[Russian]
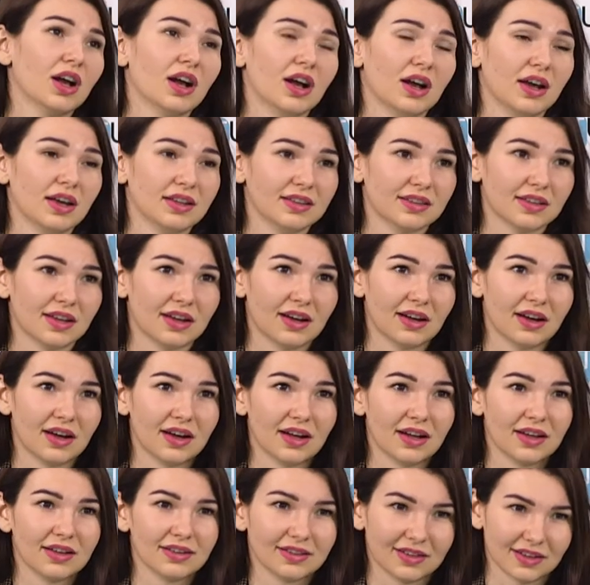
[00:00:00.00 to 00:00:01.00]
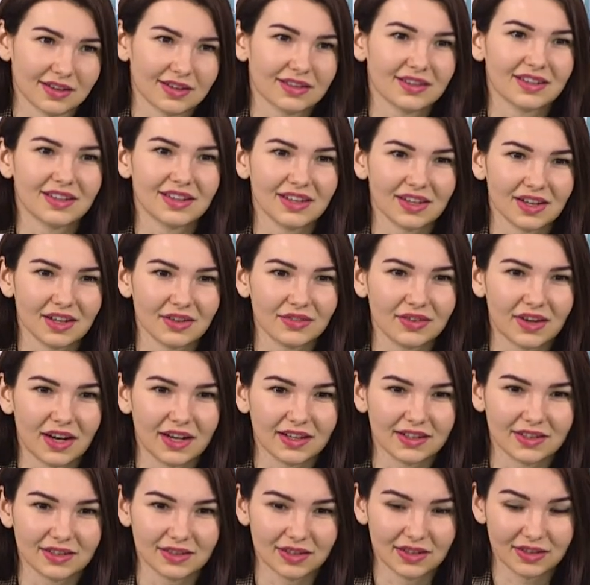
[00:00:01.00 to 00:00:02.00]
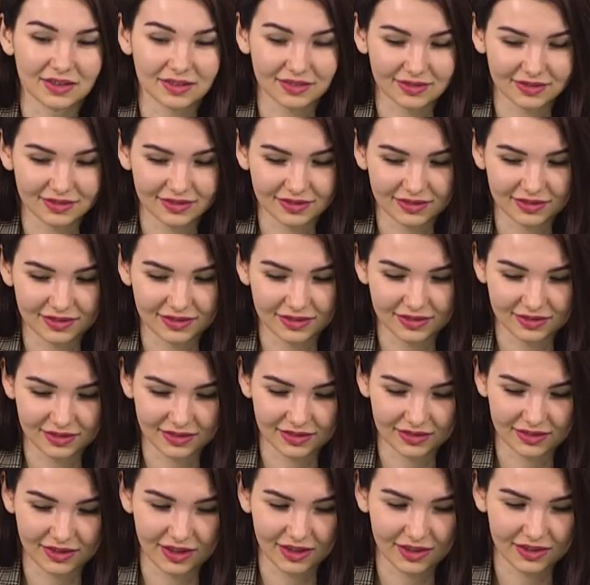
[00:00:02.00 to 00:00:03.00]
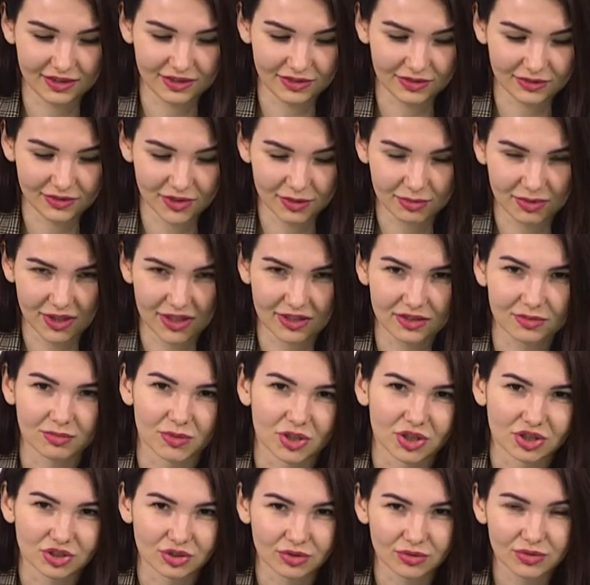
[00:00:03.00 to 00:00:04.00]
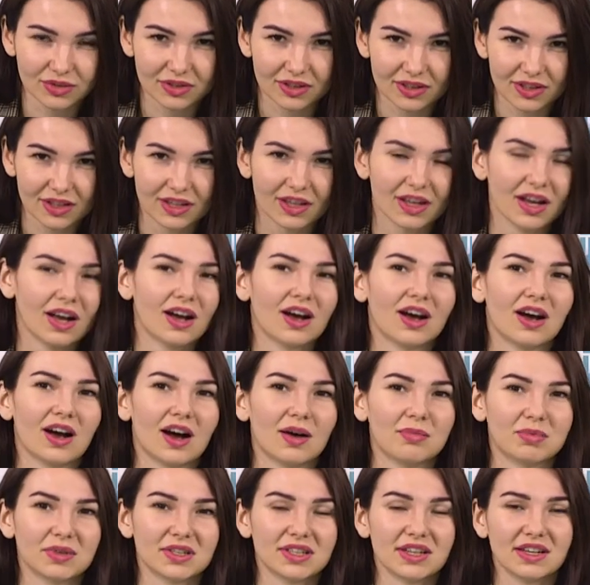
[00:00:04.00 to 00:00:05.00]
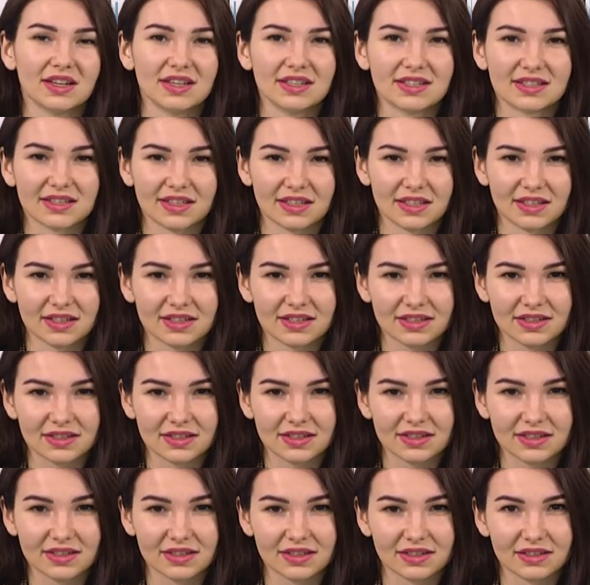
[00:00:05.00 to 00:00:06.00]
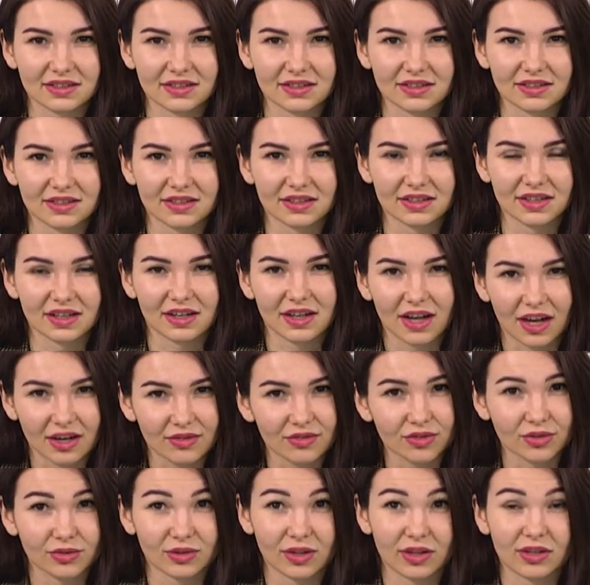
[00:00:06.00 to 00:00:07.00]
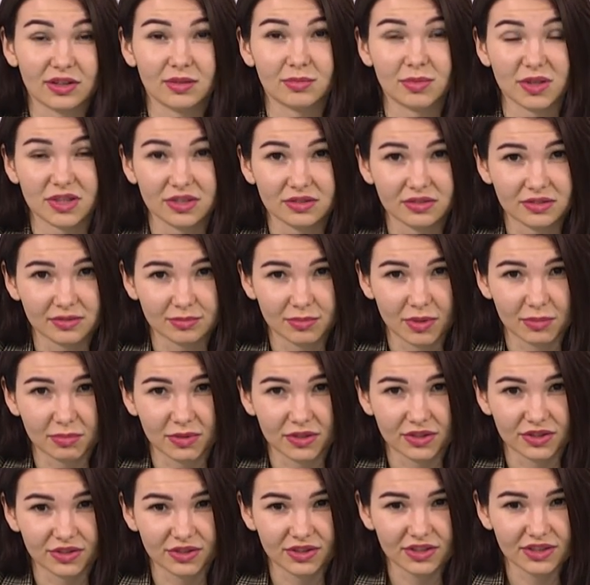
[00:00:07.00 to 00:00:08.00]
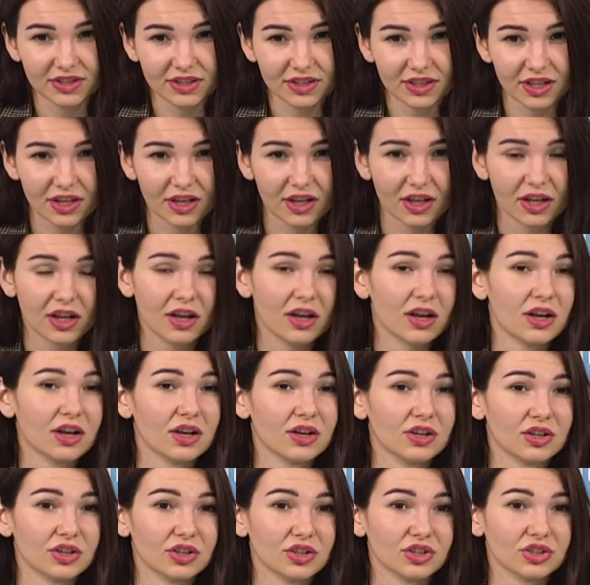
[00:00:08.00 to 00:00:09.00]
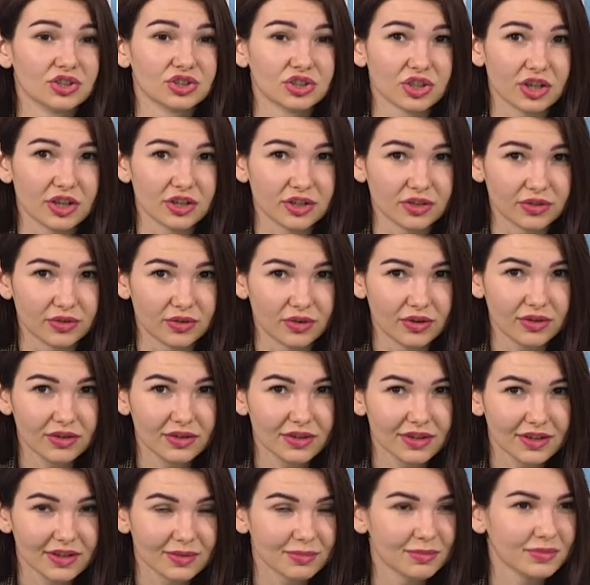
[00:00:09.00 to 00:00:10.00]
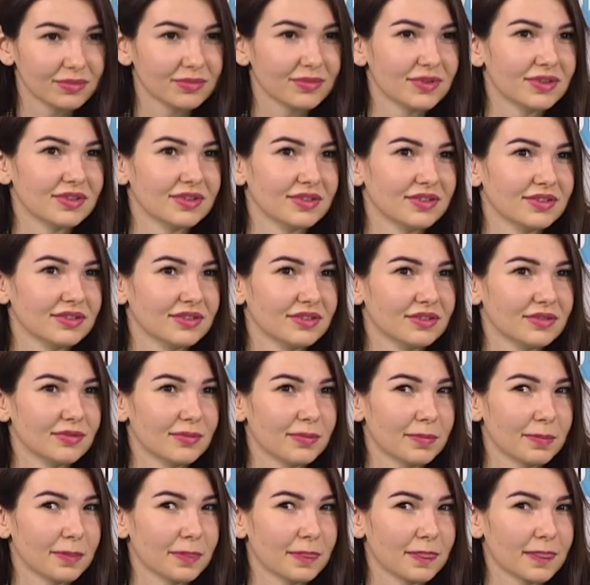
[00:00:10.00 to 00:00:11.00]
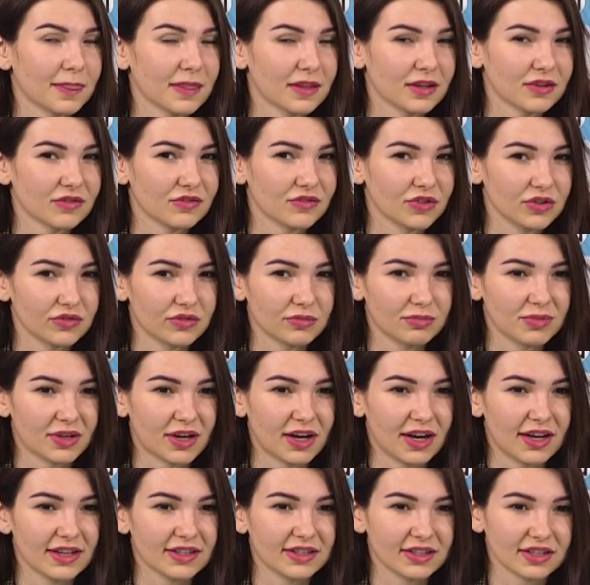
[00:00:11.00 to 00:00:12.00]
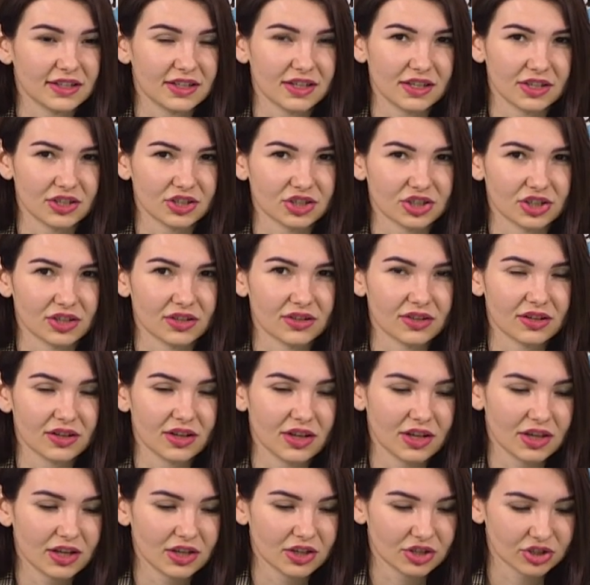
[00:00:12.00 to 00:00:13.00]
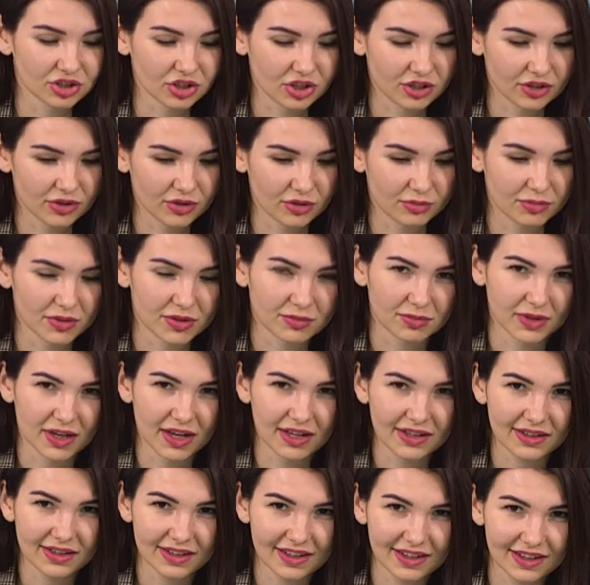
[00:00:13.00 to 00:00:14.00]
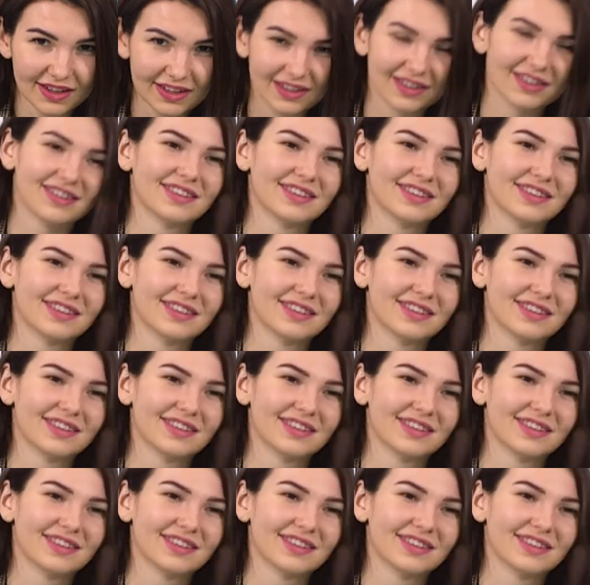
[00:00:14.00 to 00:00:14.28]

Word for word: Это так, лайфхаки Э, выбрать маршрут, определиться с как вы туда попадете, э, жилье э, вы выбираете или же жилье бесплатное,